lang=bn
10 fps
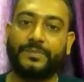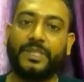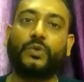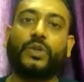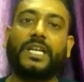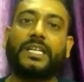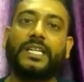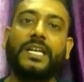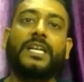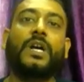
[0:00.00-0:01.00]

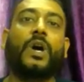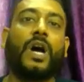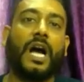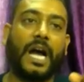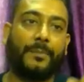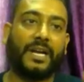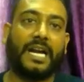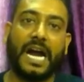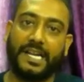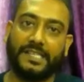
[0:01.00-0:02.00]
টিউটোরিয়ালটা আমরা
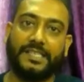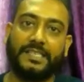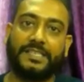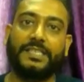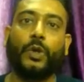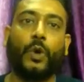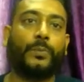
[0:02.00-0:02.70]
কার্টে দিয়ে দিচ্ছি